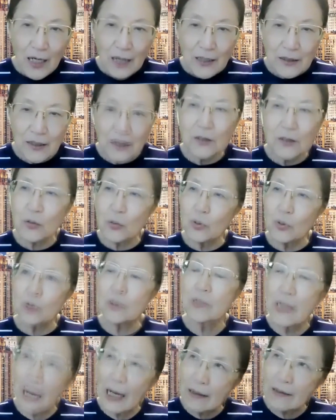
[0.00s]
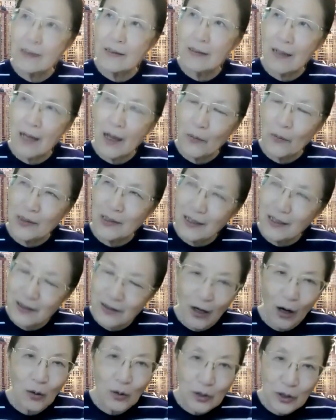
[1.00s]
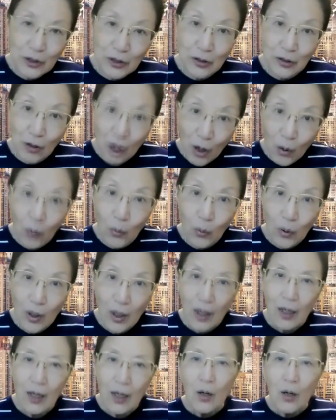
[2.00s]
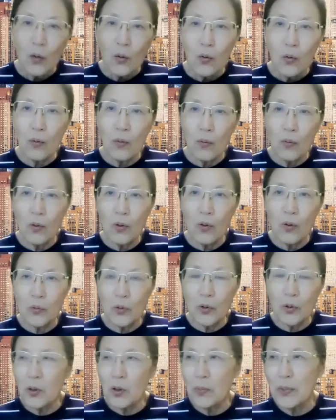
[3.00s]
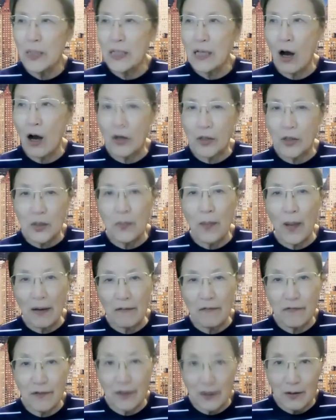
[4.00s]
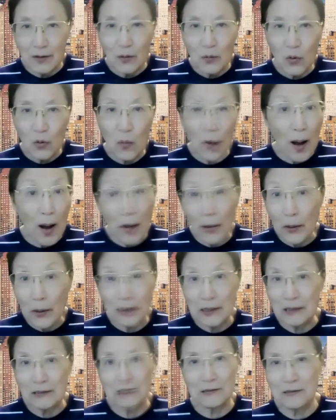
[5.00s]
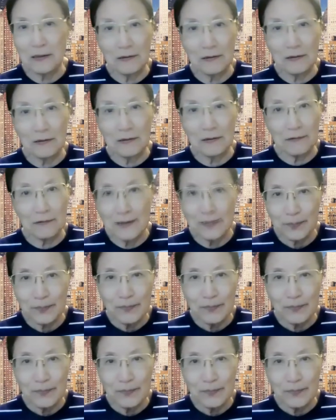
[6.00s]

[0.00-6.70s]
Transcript: 甚至我都想起来，我在小时候，我我我若没考一百分，我爸爸会很生气，